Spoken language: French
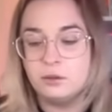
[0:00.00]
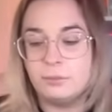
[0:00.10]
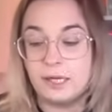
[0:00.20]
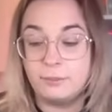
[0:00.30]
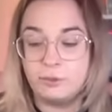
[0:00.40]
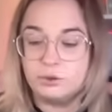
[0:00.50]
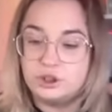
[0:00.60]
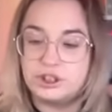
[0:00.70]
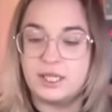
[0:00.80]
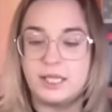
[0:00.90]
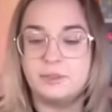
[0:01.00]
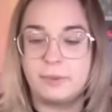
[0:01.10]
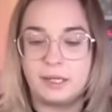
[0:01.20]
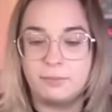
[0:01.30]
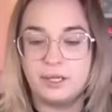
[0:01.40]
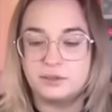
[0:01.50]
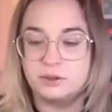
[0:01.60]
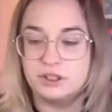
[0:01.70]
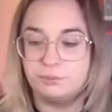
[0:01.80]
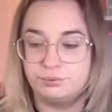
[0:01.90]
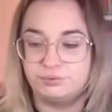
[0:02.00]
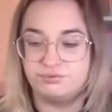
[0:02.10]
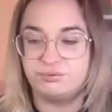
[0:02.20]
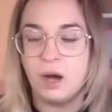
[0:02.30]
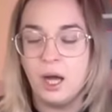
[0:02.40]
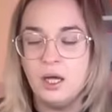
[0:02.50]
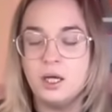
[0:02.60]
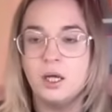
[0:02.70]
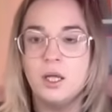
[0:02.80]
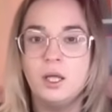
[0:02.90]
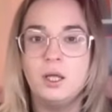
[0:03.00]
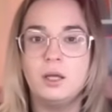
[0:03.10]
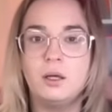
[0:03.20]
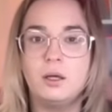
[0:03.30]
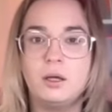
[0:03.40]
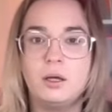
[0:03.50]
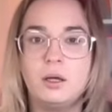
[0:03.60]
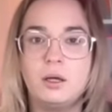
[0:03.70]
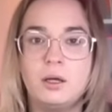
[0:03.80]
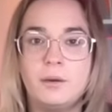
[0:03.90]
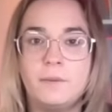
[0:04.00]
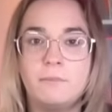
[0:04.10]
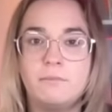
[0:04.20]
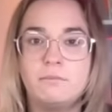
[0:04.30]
par rapport au tirage, par rapport à ce que j'ai pu voir, euh,